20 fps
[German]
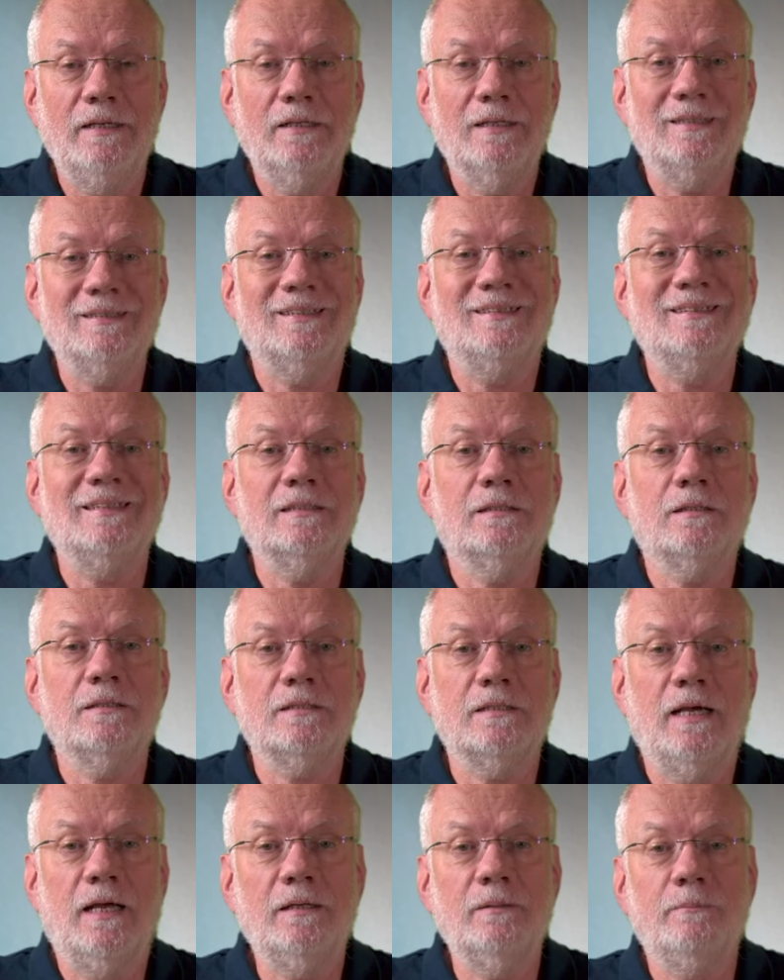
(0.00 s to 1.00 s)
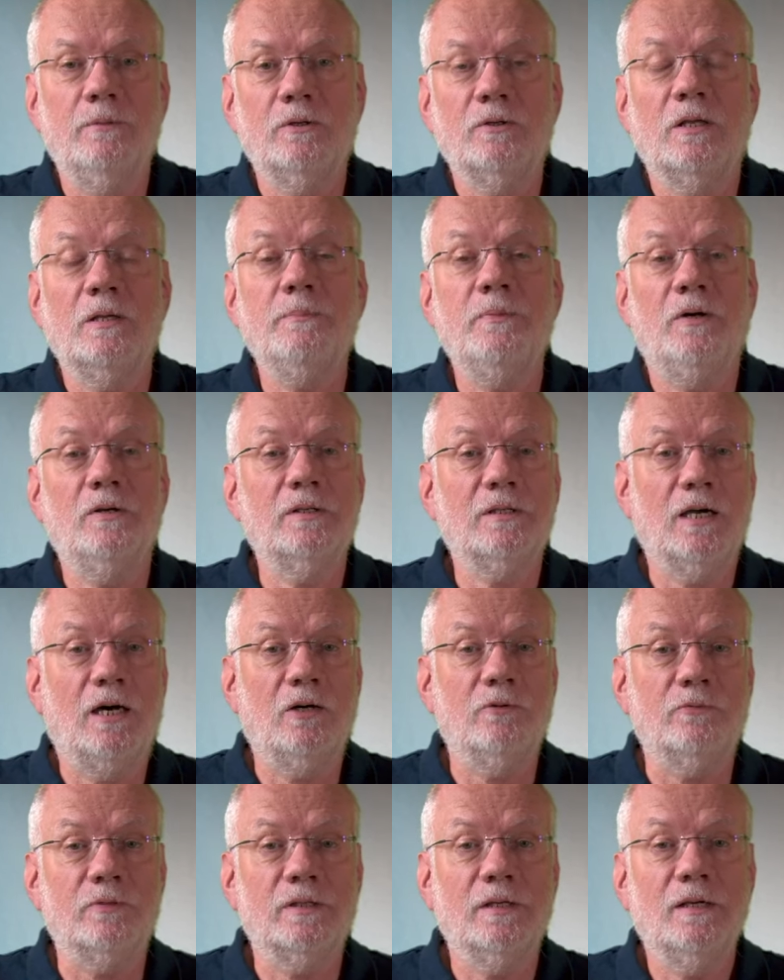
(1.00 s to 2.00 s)
das ist interessant, möchte ich bei euch
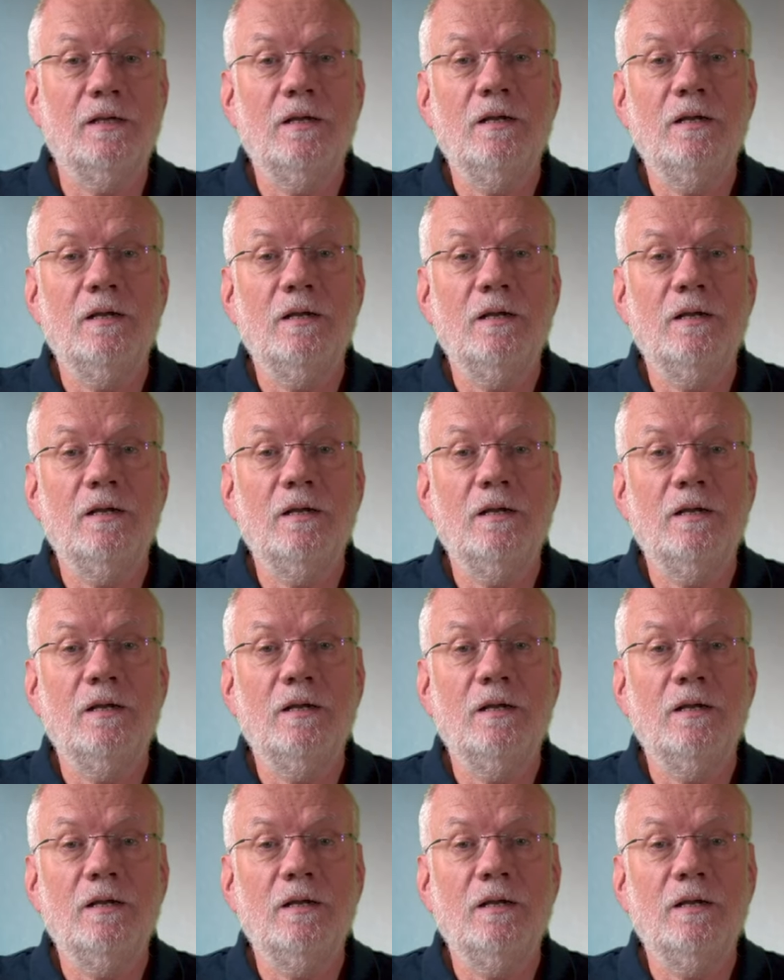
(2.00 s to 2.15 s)
kaufen.